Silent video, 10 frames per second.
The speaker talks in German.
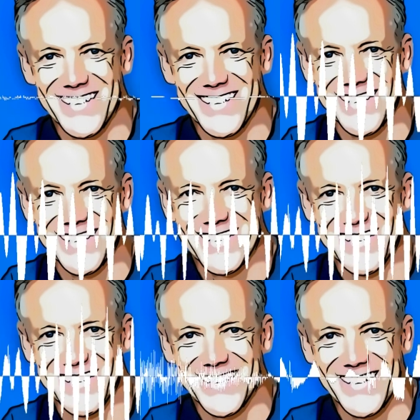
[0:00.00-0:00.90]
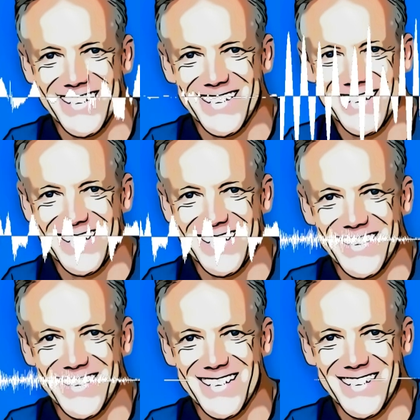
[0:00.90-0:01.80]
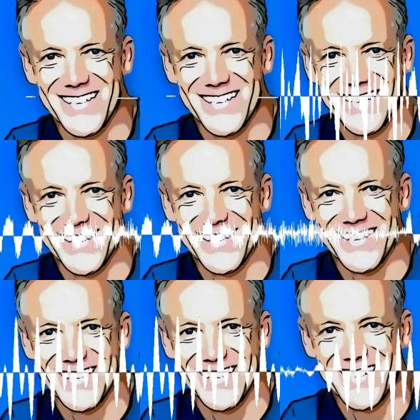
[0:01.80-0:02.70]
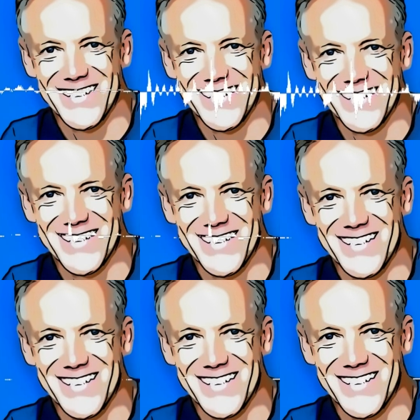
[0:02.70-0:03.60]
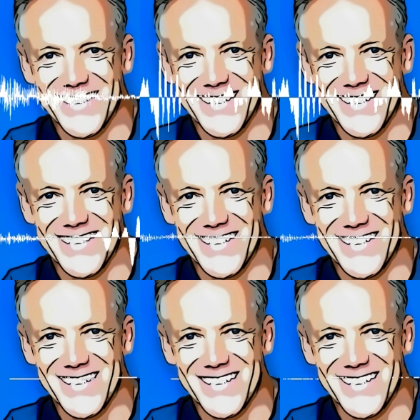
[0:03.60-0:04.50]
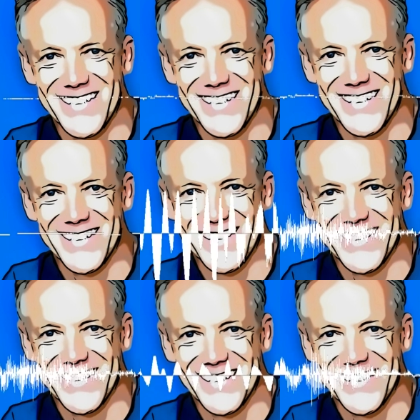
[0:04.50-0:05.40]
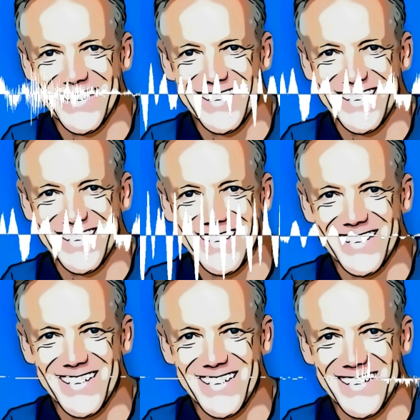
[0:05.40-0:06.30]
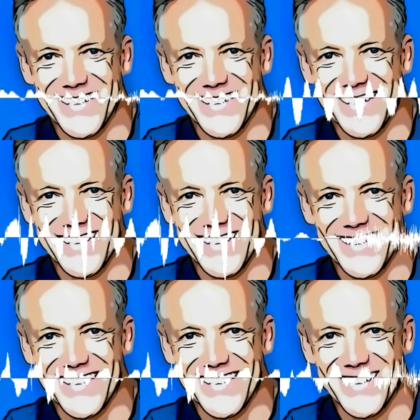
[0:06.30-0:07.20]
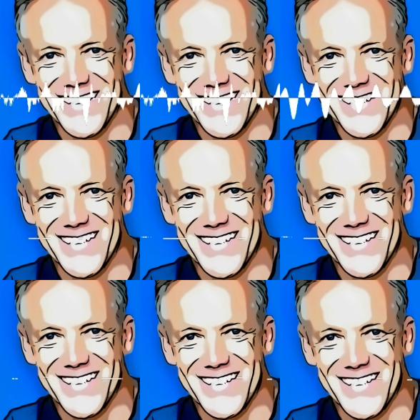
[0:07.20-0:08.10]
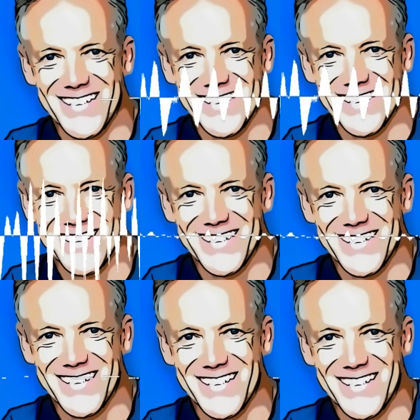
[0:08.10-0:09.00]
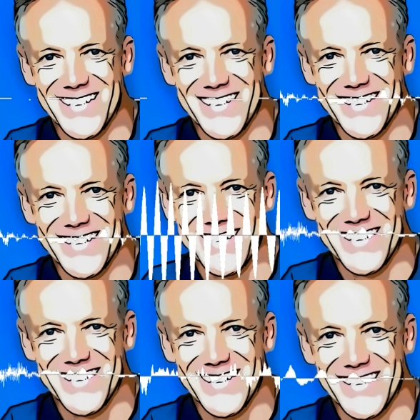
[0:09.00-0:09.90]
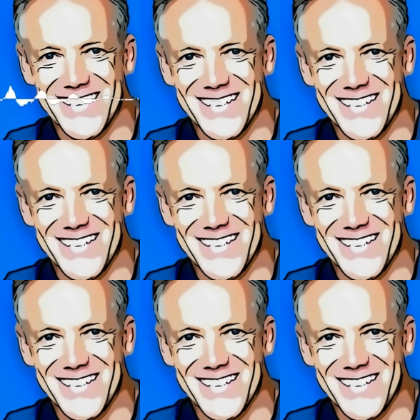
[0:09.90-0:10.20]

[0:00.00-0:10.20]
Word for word: Und wenn du den Schalter umlegst, dann ist es nie zu spät. Das weiß ich. Die nächste beste Version kannst du jederzeit erschaffen. Und wir? Wir freuen uns darauf.